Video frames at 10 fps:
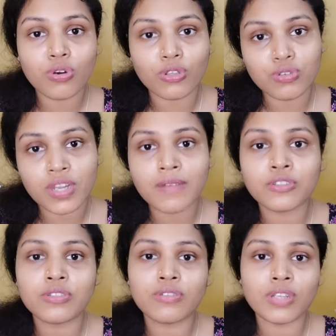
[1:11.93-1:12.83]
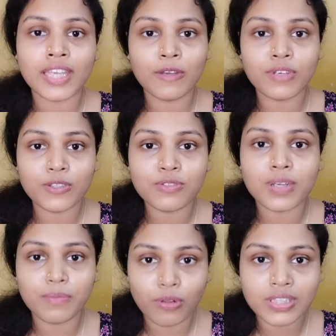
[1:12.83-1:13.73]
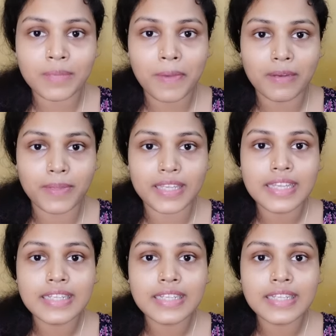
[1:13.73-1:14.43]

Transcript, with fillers: রচনার মতো করে কেউ কিছুটা বলতে পারবে